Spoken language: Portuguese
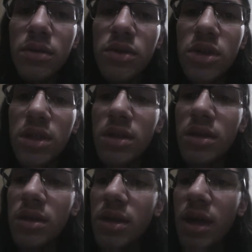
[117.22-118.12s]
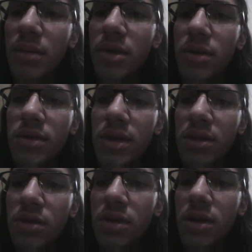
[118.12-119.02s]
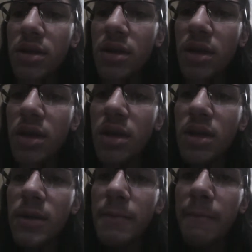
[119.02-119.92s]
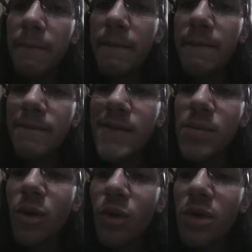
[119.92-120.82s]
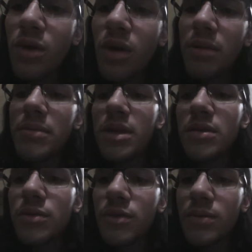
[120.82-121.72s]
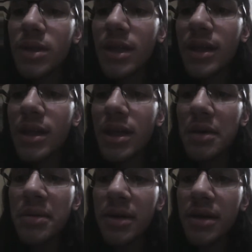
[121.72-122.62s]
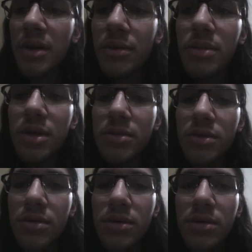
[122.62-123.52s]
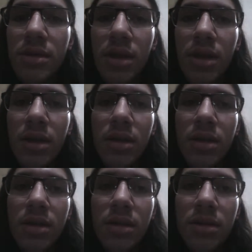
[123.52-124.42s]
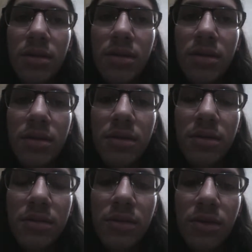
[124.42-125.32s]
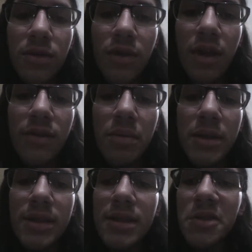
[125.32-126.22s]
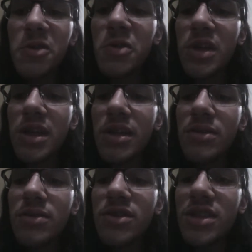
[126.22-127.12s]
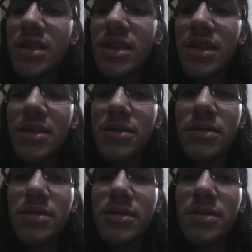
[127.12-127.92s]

eu não tinha amigos na escola. E meu único amigo naquela época o Bibo. E eu ficava passeando com ele o dia inteiro.